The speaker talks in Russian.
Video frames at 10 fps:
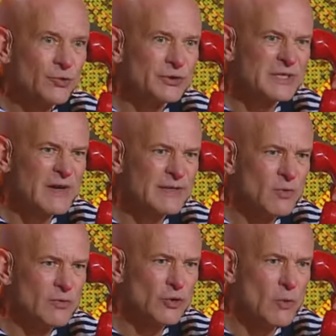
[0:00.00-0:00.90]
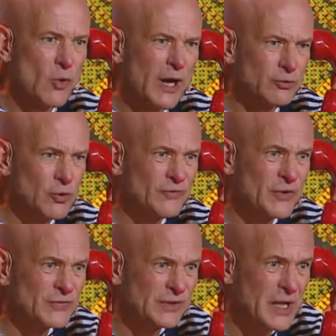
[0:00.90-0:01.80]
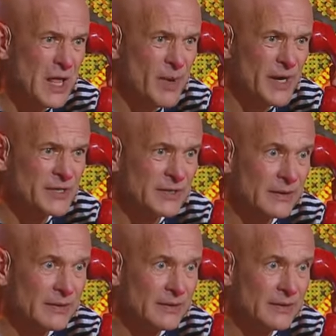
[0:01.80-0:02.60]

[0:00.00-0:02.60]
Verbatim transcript: тот из восьмого дома, у которого все всегда ломается.